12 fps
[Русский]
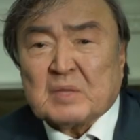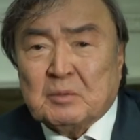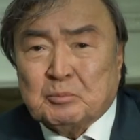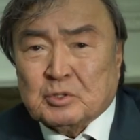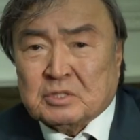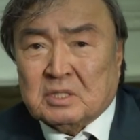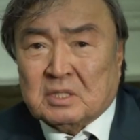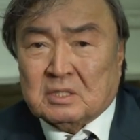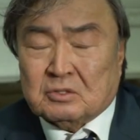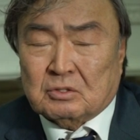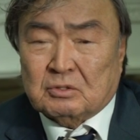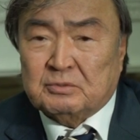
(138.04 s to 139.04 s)
после
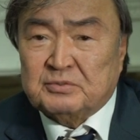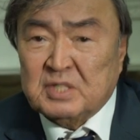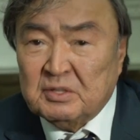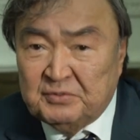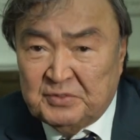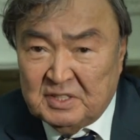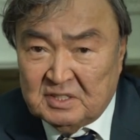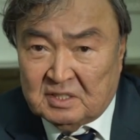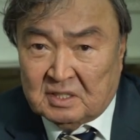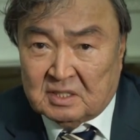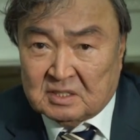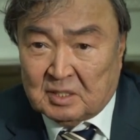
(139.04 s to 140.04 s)
которого все
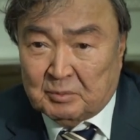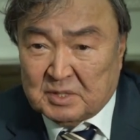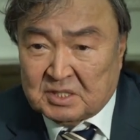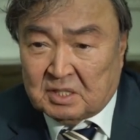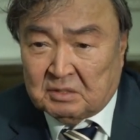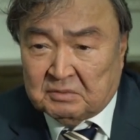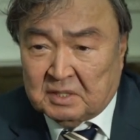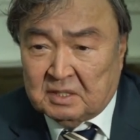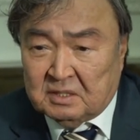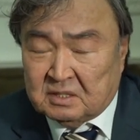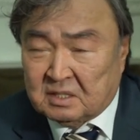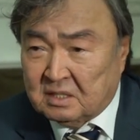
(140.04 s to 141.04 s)
физики
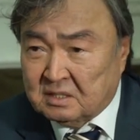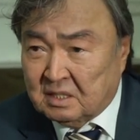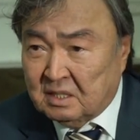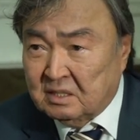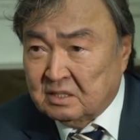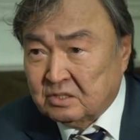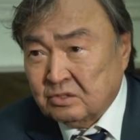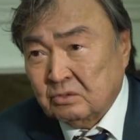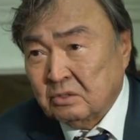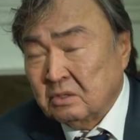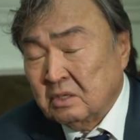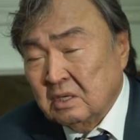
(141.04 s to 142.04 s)
забастовали и сказали, что